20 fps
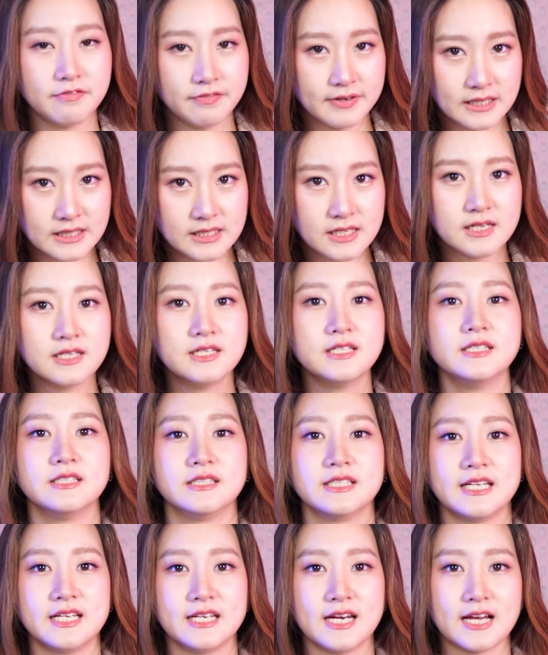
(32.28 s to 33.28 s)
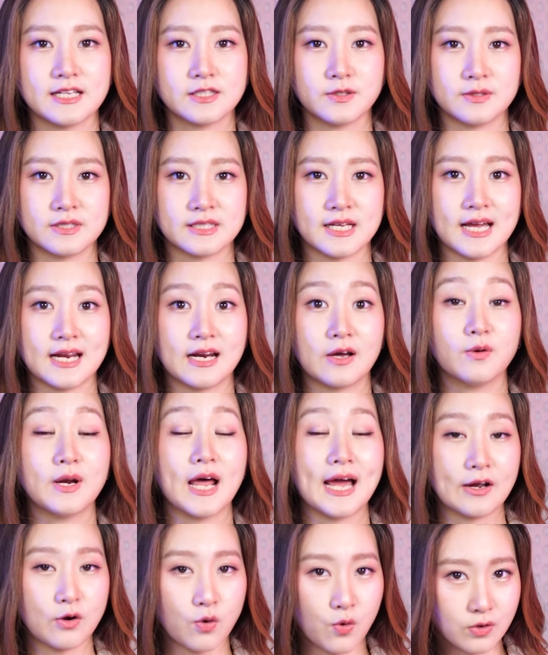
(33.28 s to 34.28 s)
นฟีเจอร์หนึ่งที่น่าสนใจแล้ว
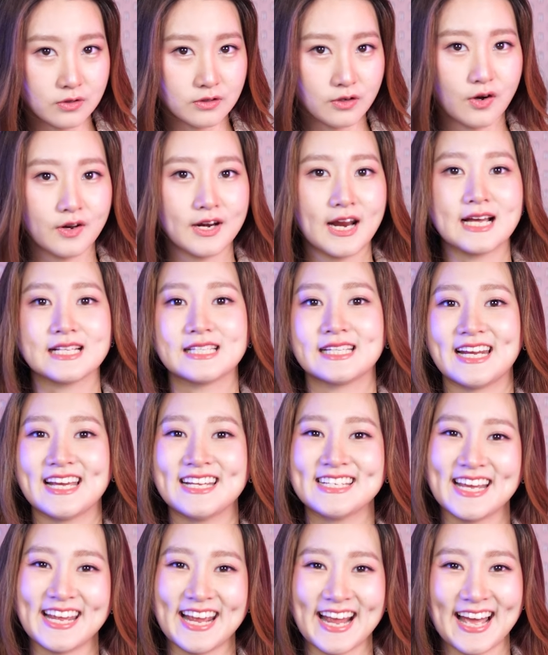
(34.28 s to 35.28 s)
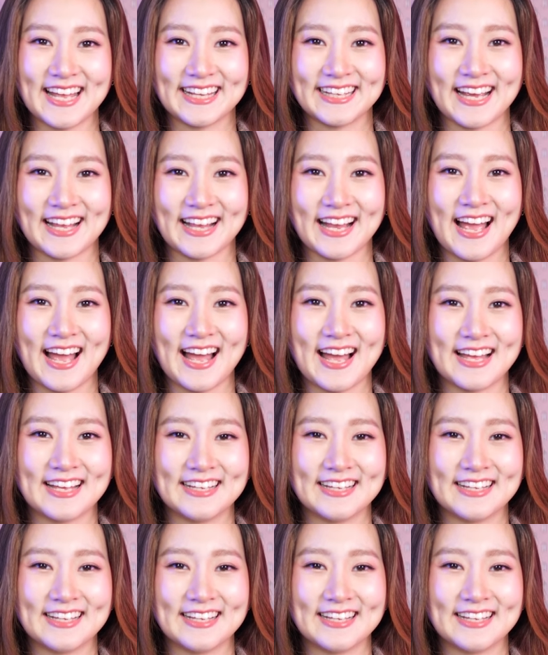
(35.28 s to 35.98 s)
หลายคนก็น่าจะได้ใช้งานกันค่ะ